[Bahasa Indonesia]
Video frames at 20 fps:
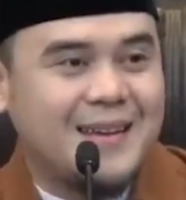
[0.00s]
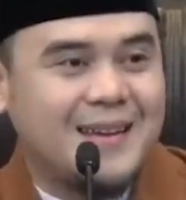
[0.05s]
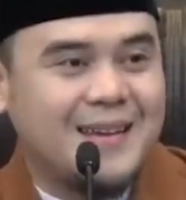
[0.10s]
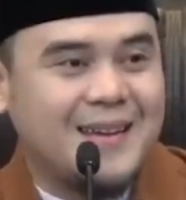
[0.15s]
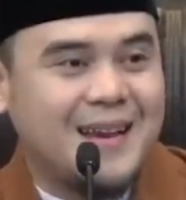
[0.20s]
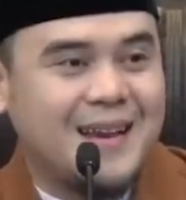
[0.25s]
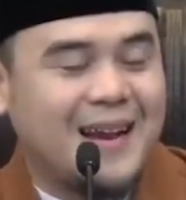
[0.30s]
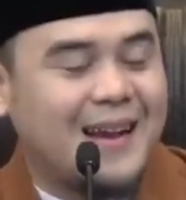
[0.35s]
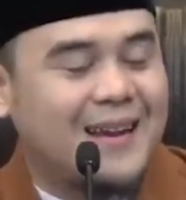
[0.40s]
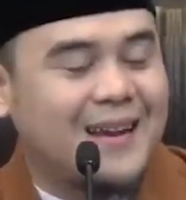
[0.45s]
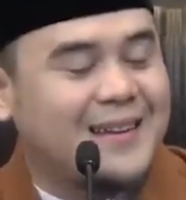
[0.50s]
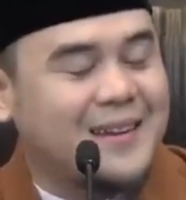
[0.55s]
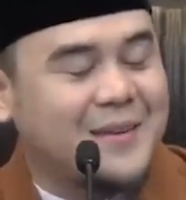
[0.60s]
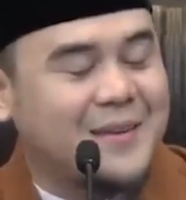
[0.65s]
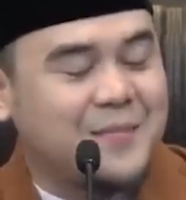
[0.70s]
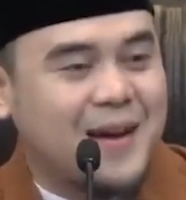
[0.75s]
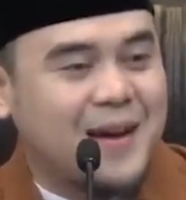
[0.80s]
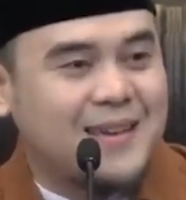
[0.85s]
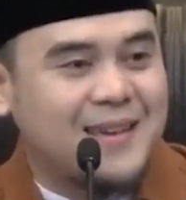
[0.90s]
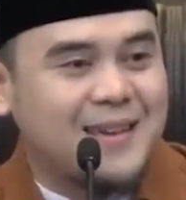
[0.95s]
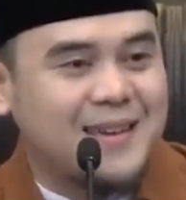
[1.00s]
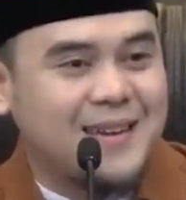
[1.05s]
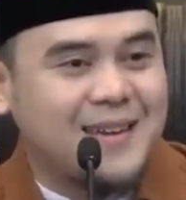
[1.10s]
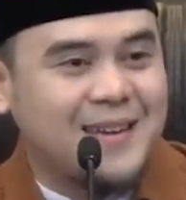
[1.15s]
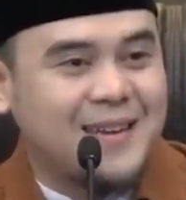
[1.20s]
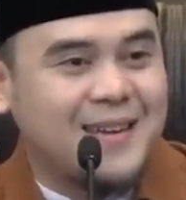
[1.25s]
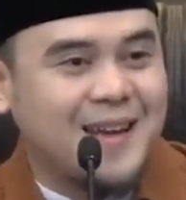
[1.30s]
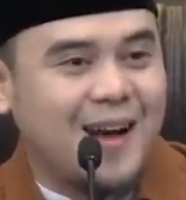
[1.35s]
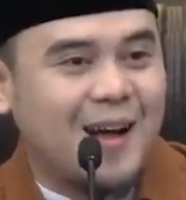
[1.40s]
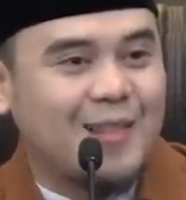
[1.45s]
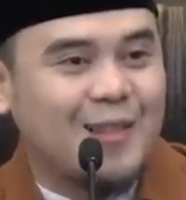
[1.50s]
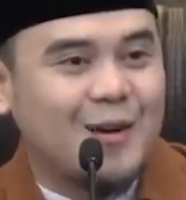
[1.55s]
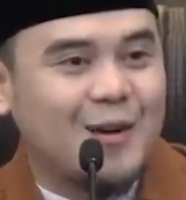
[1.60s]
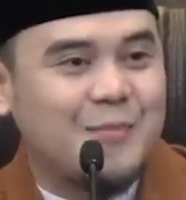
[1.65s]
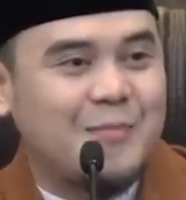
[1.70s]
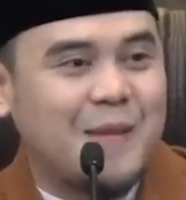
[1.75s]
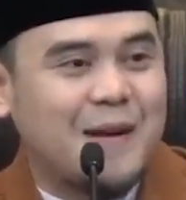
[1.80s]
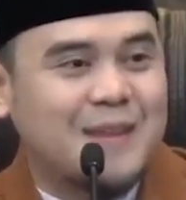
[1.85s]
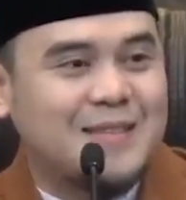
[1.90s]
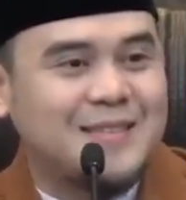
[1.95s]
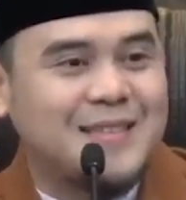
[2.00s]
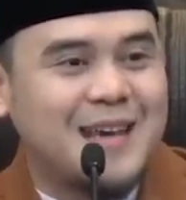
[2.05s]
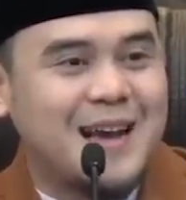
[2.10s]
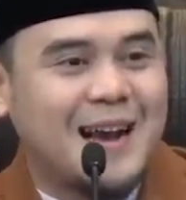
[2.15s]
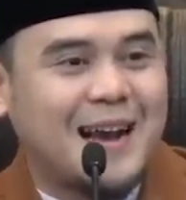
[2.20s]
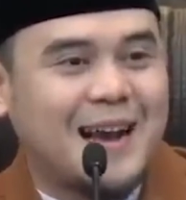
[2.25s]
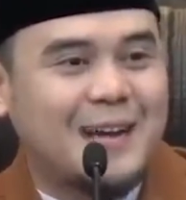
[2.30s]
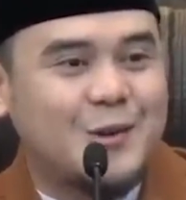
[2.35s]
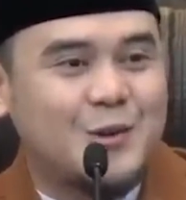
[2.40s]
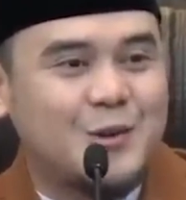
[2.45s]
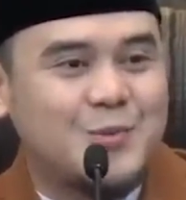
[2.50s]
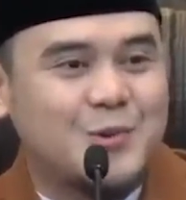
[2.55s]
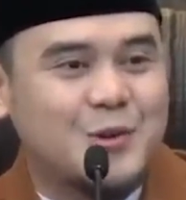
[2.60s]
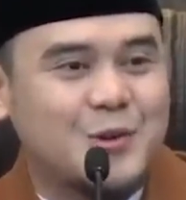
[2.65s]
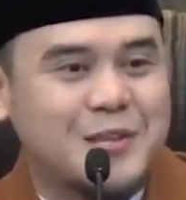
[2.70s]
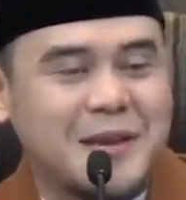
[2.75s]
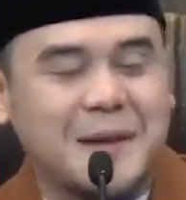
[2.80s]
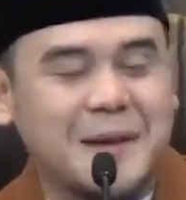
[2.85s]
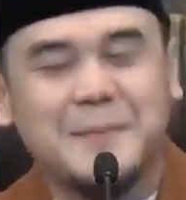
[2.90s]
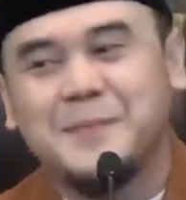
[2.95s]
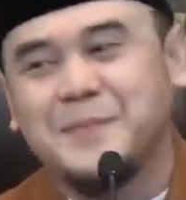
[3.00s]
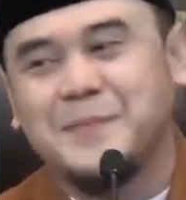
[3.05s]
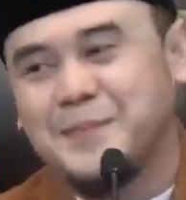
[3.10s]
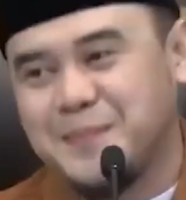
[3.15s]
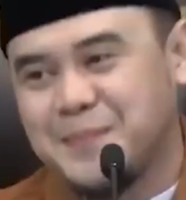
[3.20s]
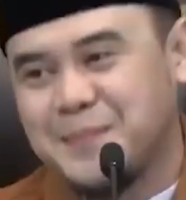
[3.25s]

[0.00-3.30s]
yang hadir pagi ini Allah panjangkan umurnya